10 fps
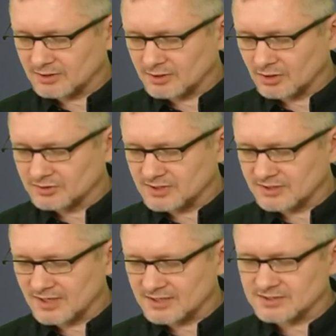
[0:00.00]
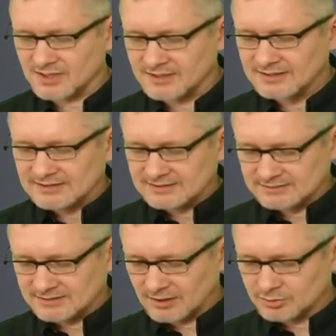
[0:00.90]
koncentracja
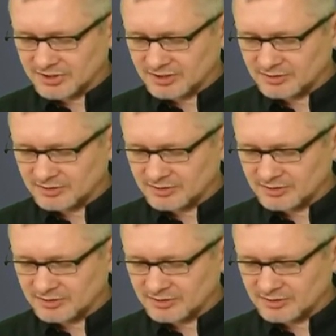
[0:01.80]
na ludziach.